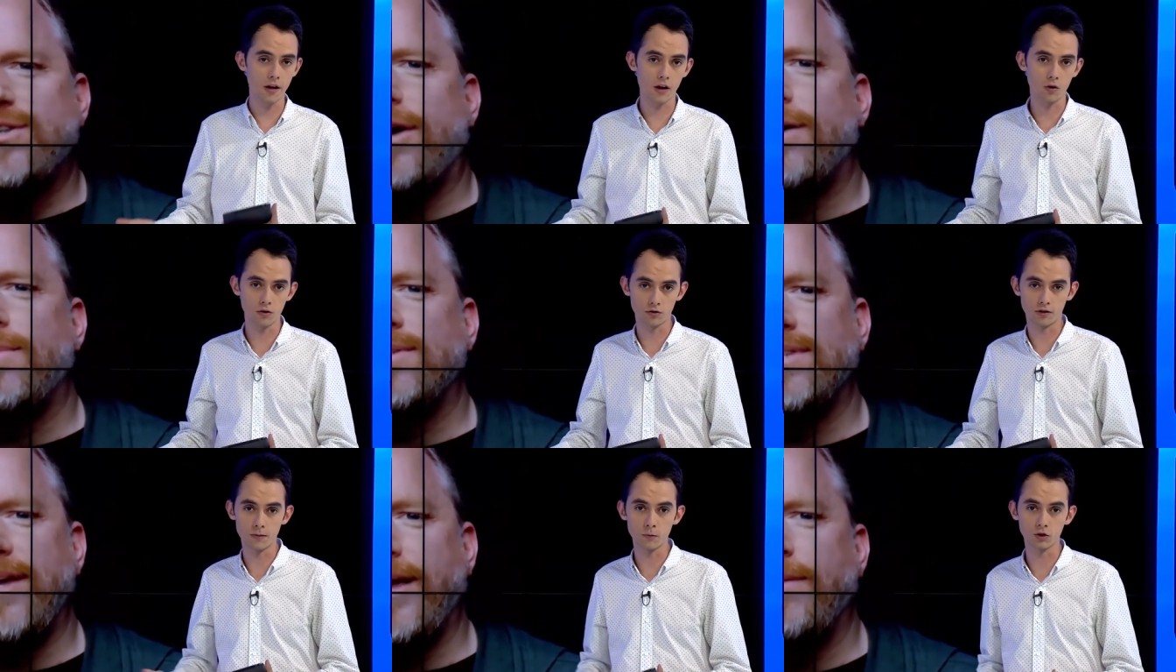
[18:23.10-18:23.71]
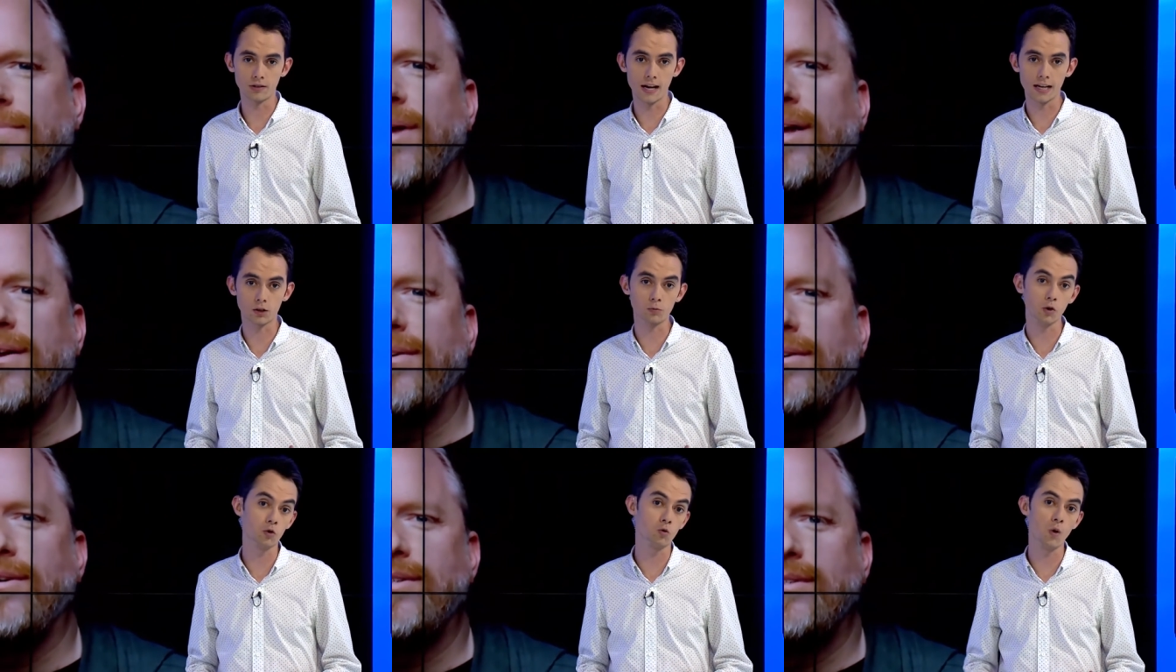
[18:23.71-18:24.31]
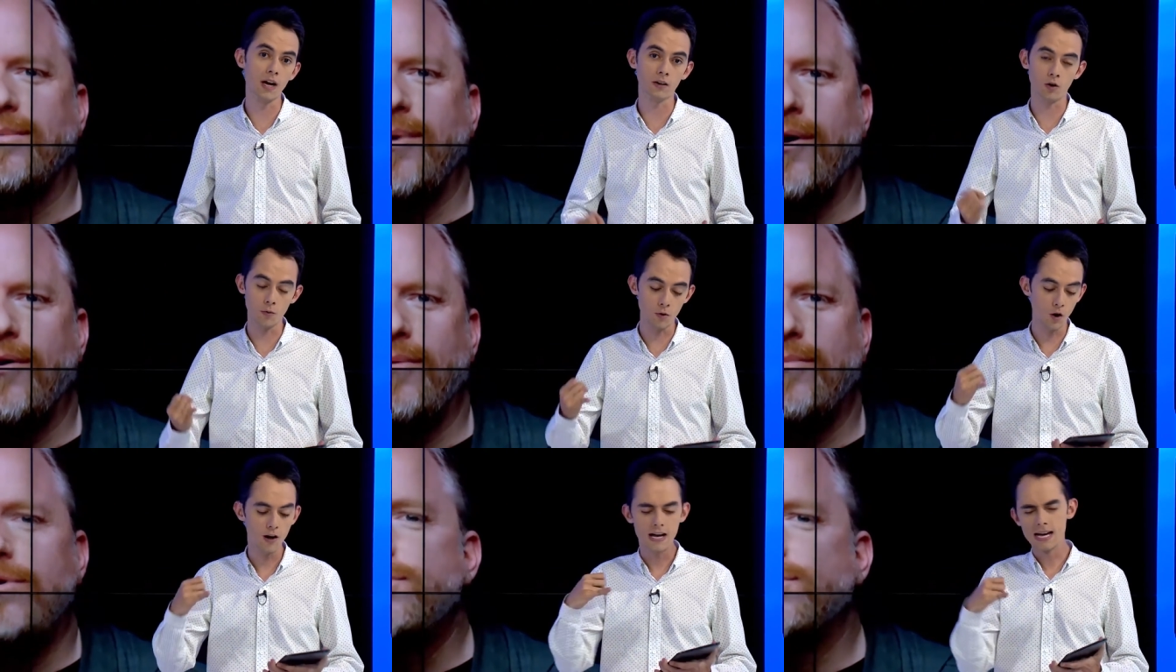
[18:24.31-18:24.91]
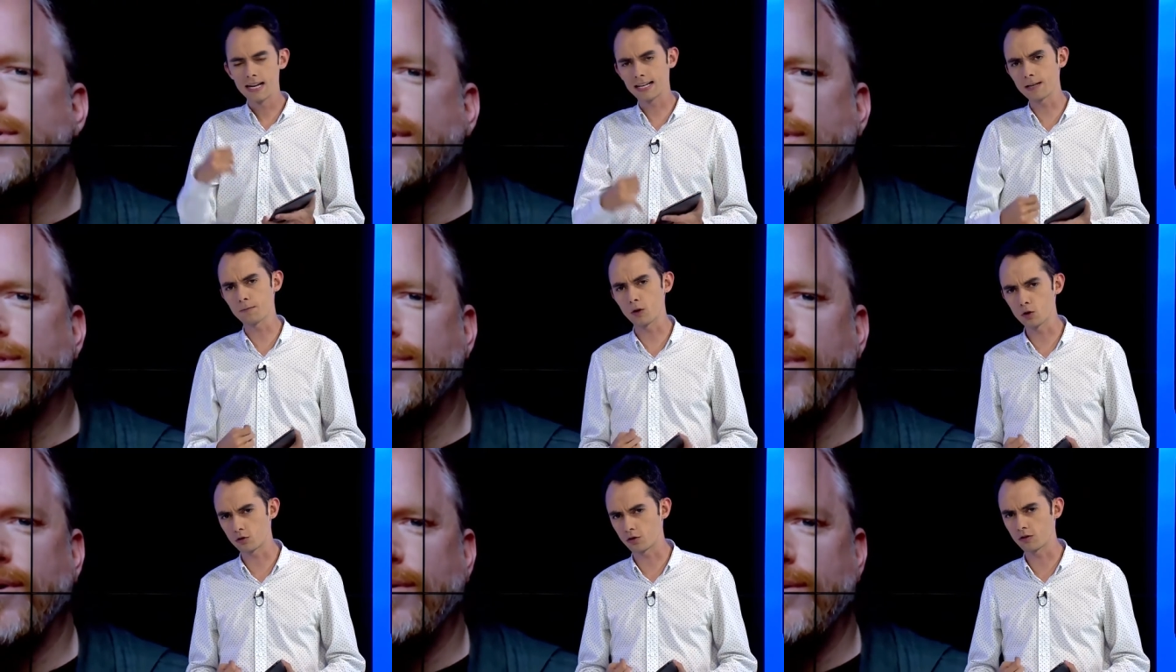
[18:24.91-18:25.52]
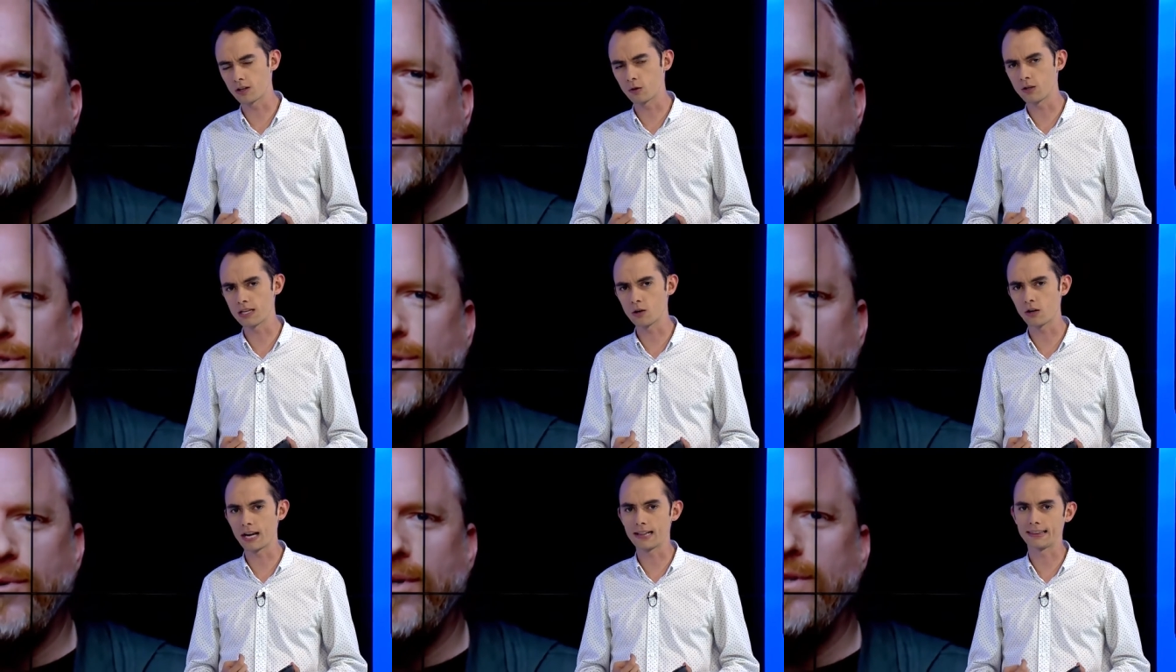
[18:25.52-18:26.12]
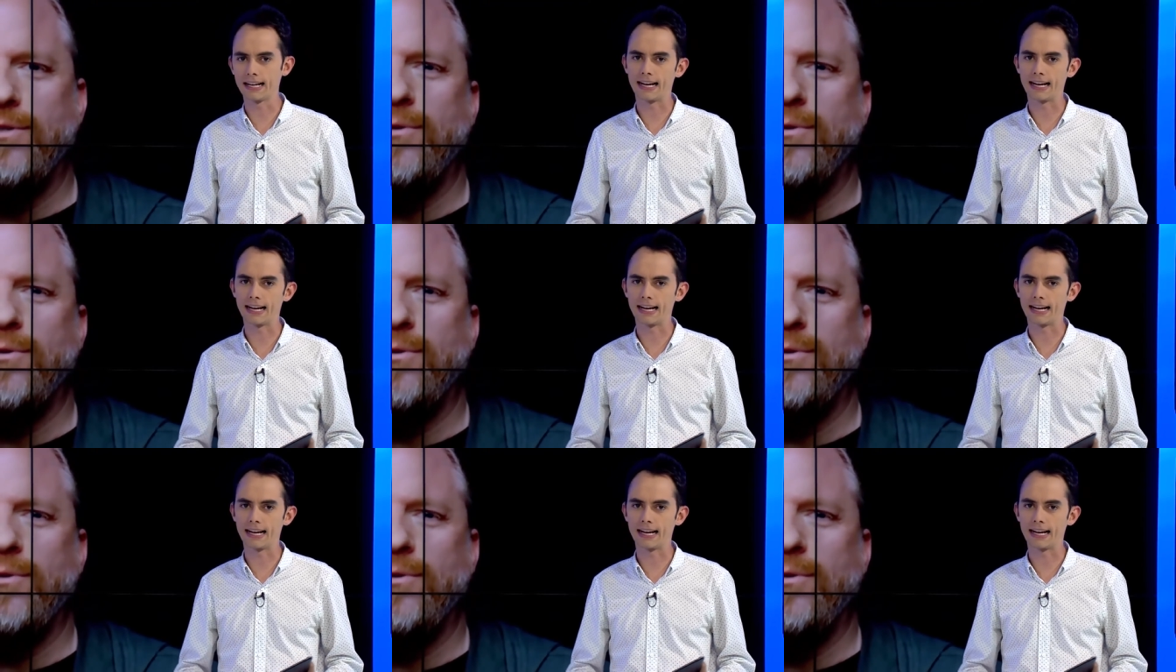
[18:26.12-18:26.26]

que conocemos del Xbox One como reproducción de video en alta